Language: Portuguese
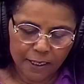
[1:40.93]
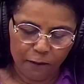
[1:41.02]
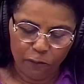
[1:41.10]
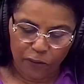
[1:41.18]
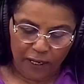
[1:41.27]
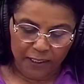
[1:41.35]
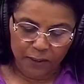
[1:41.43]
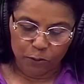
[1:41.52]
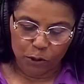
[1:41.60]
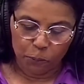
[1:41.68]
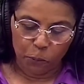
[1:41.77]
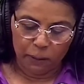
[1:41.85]
Não fazem
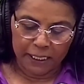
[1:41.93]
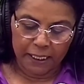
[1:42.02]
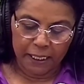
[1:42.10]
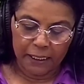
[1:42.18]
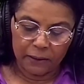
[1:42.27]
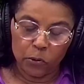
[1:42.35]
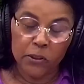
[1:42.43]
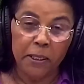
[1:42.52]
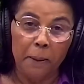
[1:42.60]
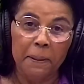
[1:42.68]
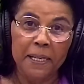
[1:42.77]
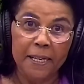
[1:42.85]
os publicanos
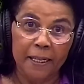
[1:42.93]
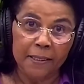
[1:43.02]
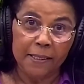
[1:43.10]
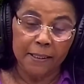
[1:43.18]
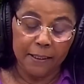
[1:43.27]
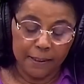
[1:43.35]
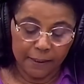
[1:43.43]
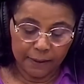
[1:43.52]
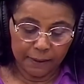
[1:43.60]
também assim?